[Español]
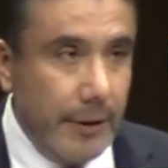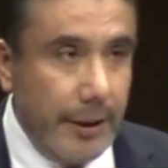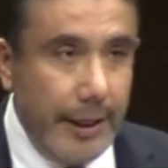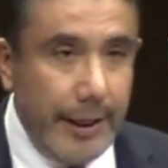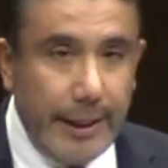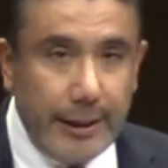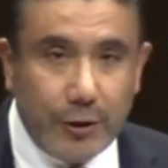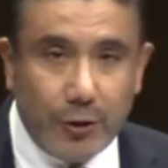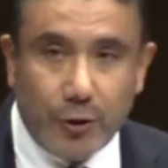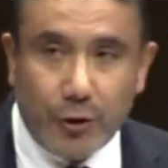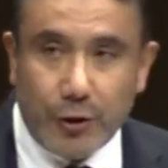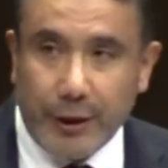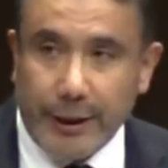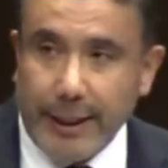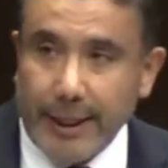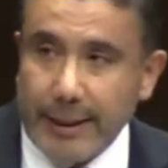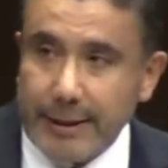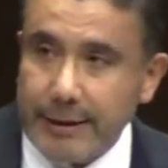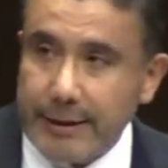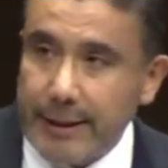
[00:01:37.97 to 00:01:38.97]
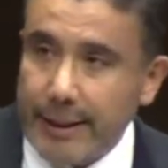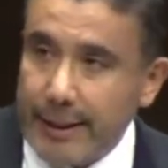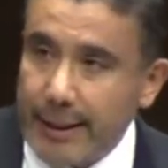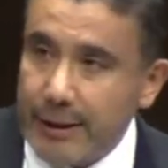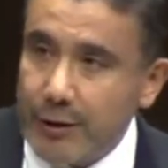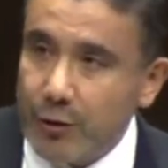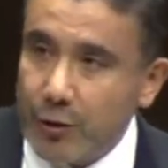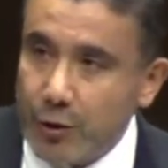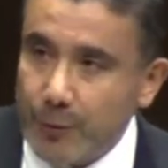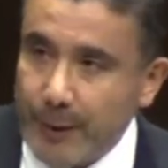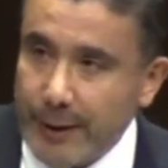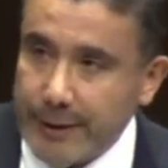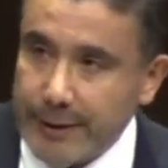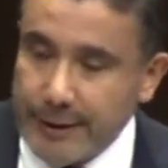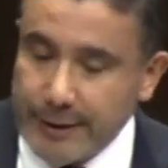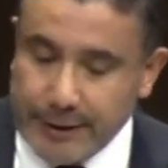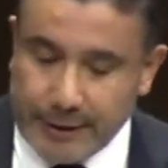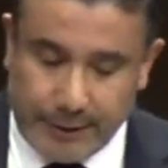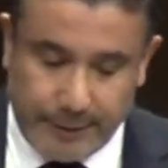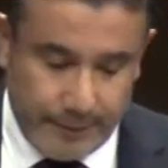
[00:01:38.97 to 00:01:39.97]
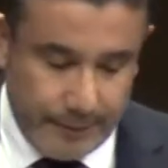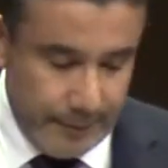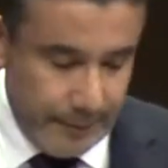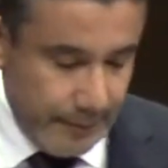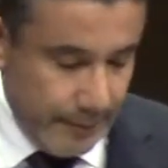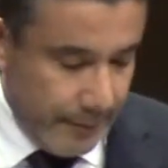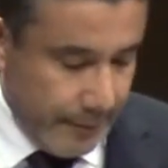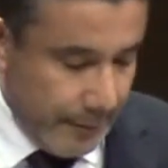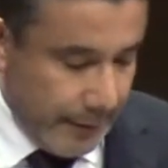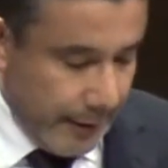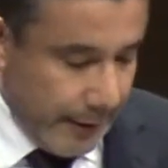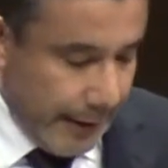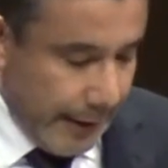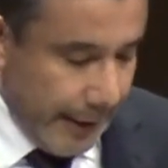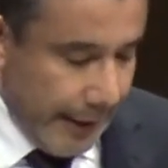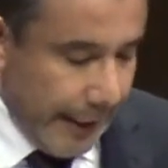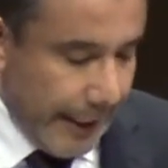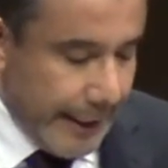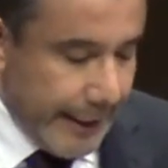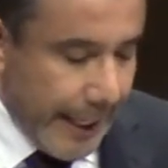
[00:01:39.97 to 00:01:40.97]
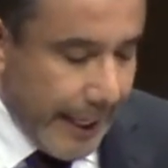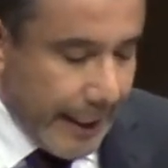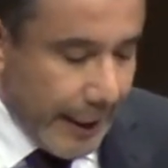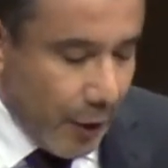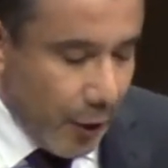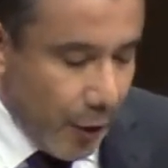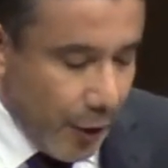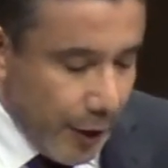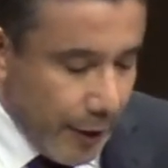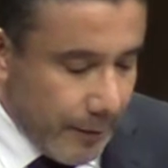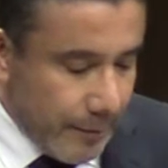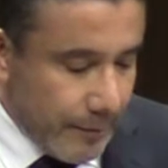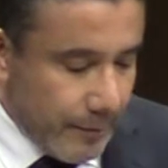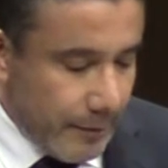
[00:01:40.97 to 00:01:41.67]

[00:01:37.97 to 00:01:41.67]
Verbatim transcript: en estos días y en estos meses. El día de hoy,